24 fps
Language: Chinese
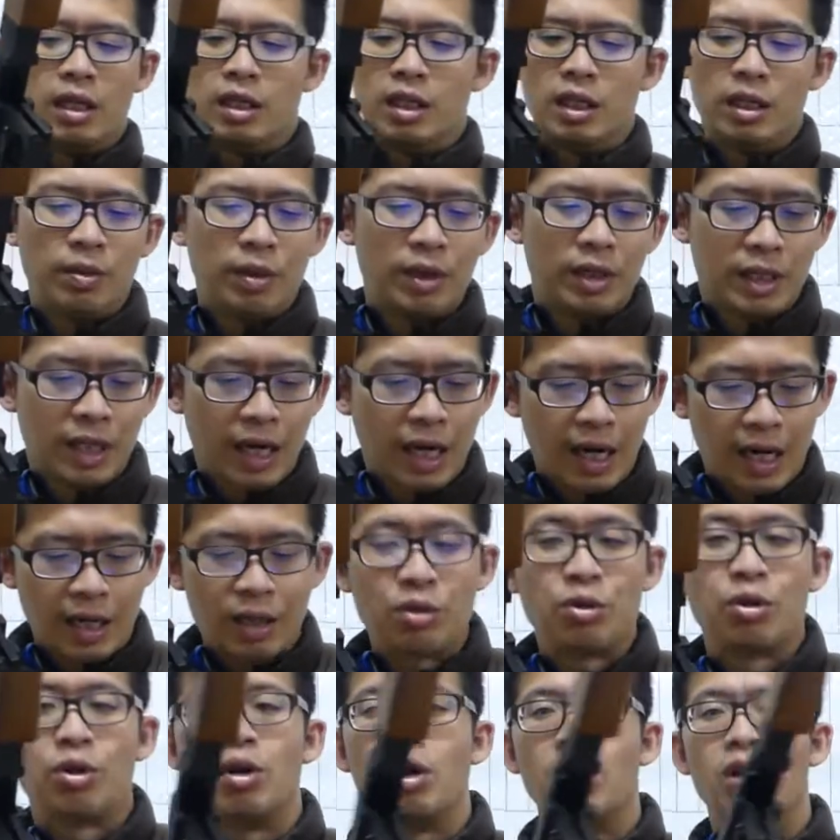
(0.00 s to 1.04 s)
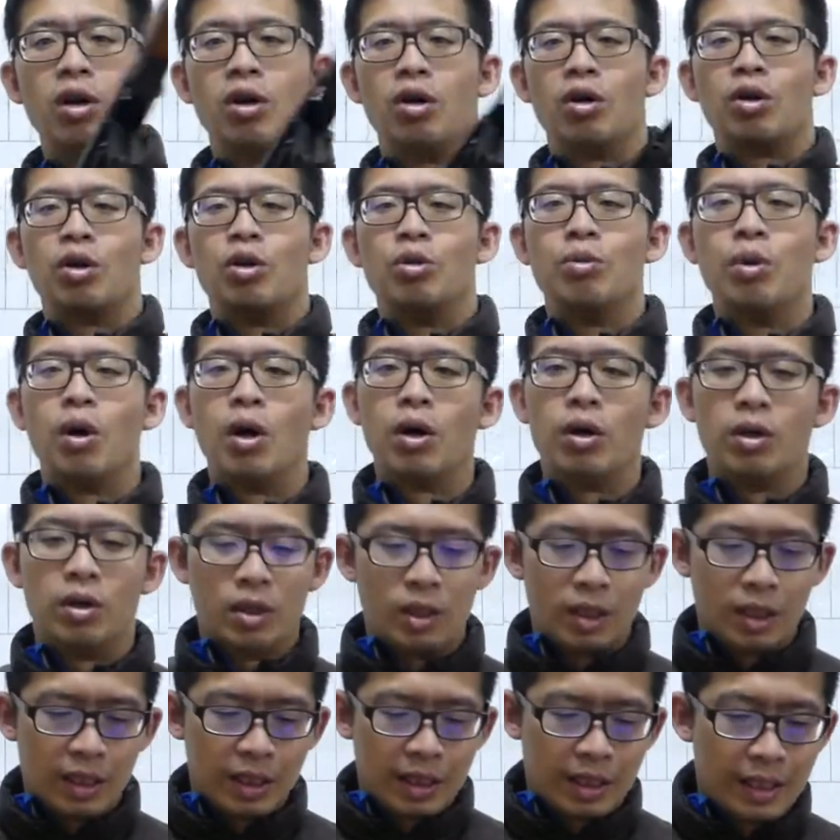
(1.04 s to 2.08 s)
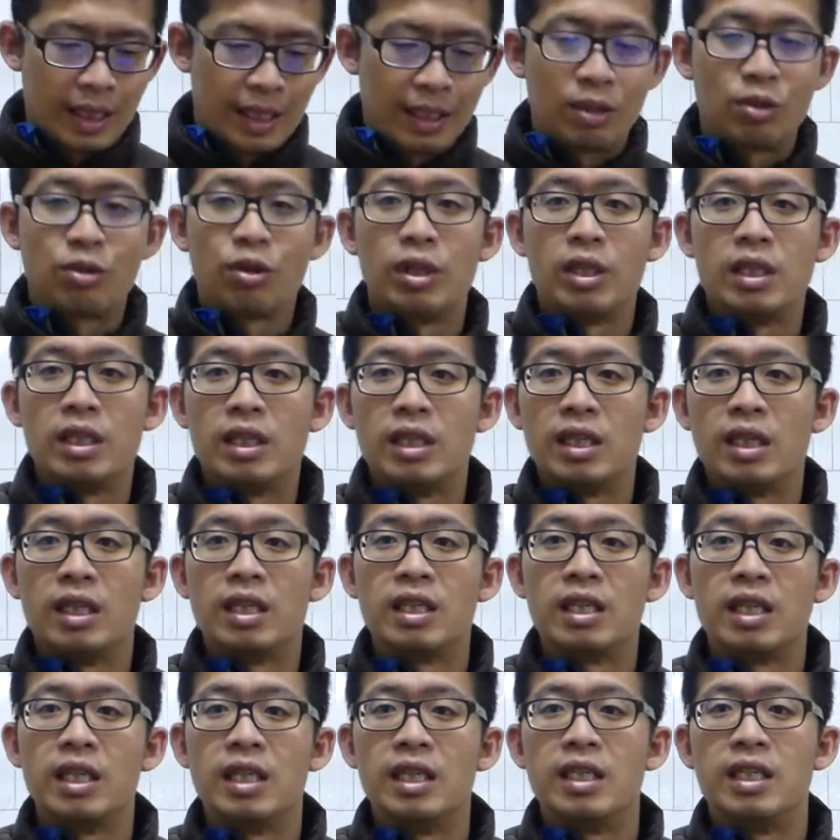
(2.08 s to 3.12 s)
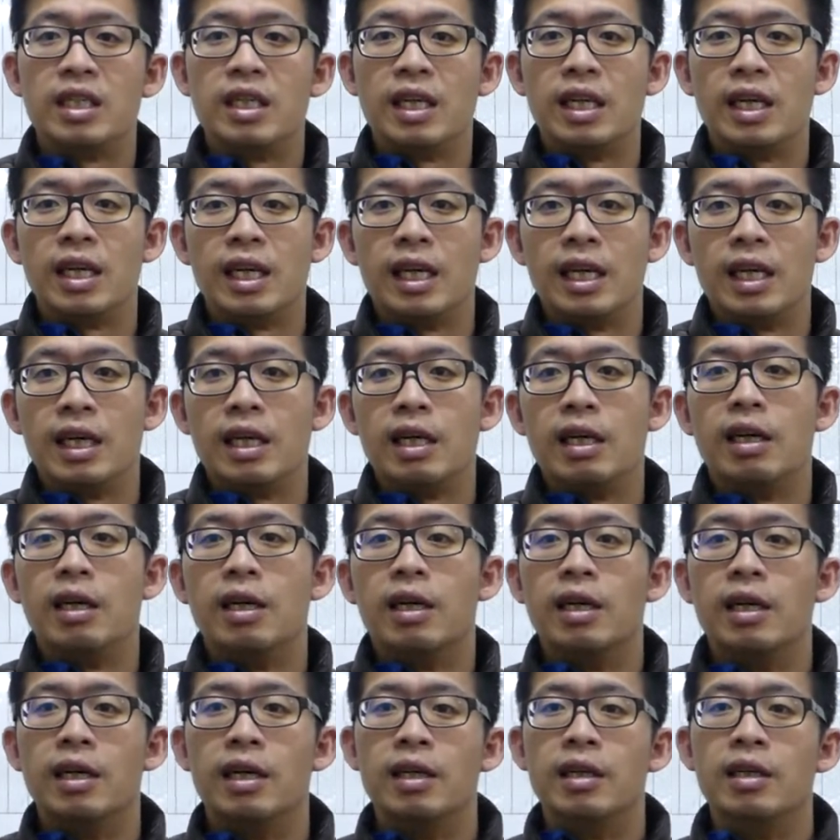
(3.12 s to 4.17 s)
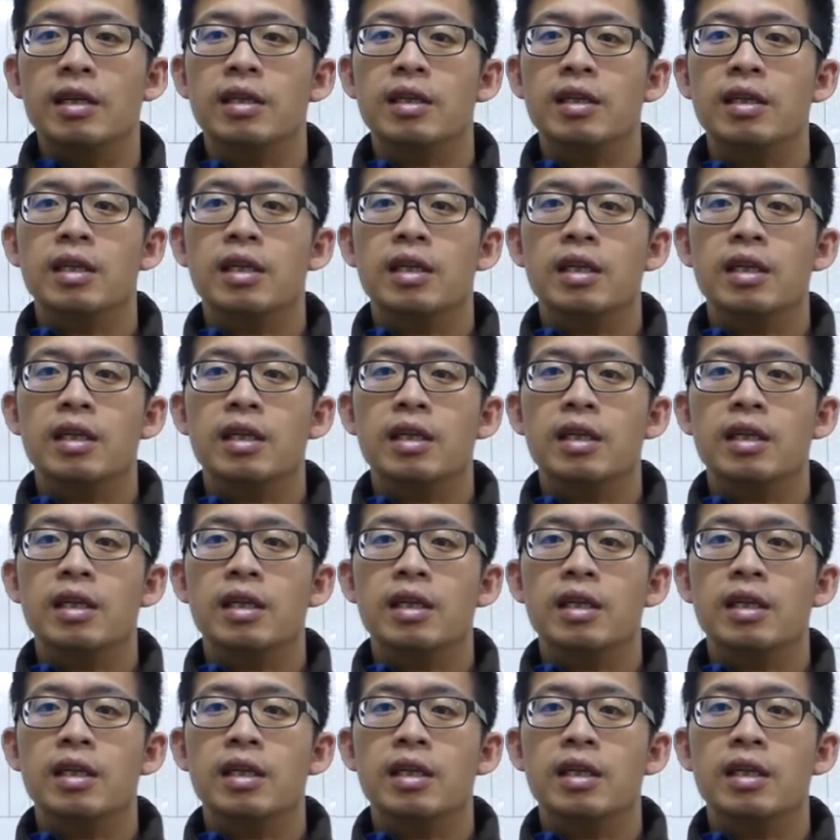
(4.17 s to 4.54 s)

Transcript: 基本上来说哦，皮莫在最近的这一些呃